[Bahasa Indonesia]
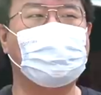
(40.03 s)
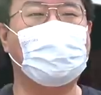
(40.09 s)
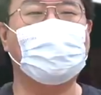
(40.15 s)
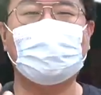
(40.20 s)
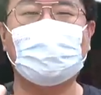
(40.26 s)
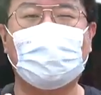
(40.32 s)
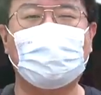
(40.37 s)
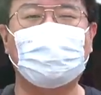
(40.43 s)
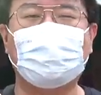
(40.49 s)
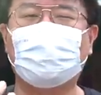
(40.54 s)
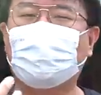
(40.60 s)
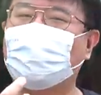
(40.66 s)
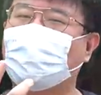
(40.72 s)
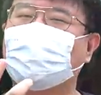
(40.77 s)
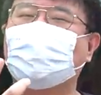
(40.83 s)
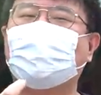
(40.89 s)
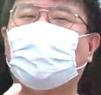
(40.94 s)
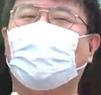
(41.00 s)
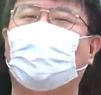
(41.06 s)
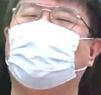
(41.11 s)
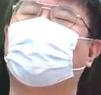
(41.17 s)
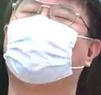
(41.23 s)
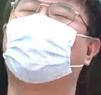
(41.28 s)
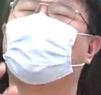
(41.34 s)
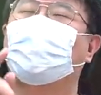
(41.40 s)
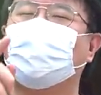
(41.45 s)
minta menu rahasia
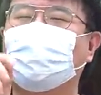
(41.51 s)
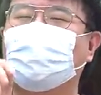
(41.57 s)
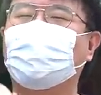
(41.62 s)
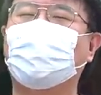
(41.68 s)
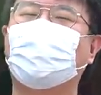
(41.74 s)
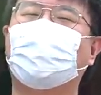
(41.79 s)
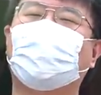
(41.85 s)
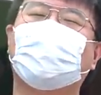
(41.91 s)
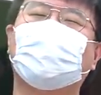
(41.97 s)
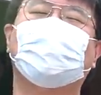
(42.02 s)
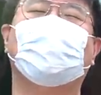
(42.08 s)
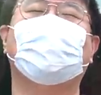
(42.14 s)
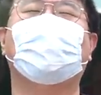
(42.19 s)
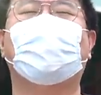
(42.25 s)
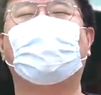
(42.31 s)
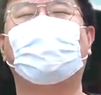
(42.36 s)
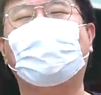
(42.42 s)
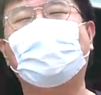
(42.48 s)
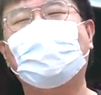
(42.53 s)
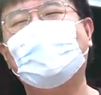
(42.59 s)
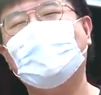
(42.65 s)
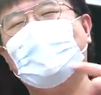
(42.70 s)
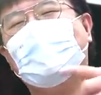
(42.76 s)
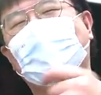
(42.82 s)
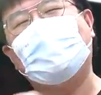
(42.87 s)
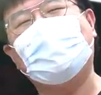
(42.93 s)
ini. Moto menu rahasianya apa?
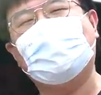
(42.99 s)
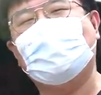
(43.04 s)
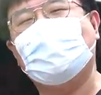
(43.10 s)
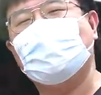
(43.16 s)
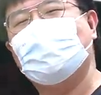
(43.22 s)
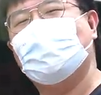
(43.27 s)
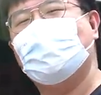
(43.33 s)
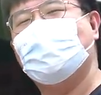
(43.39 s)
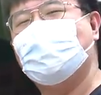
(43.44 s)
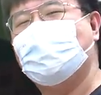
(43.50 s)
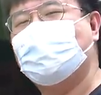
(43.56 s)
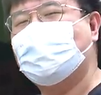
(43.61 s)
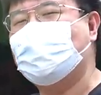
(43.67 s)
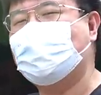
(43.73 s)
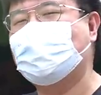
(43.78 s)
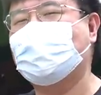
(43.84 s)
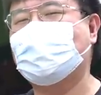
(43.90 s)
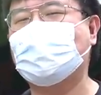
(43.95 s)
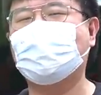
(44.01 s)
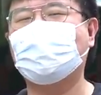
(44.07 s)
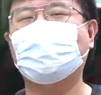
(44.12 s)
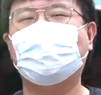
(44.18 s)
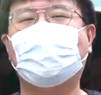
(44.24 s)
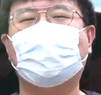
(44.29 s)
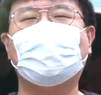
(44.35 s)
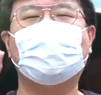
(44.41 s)
kita langsung aja masuk ke dalam
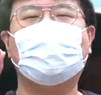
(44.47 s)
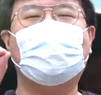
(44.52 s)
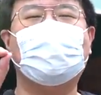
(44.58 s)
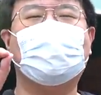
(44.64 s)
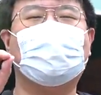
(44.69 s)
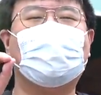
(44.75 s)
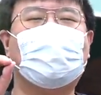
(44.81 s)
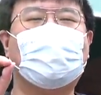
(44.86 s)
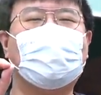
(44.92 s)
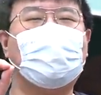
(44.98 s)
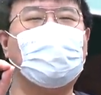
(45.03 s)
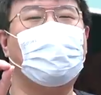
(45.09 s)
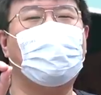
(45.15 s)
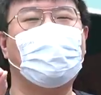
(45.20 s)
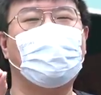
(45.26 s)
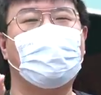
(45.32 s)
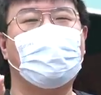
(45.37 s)
dan kita review.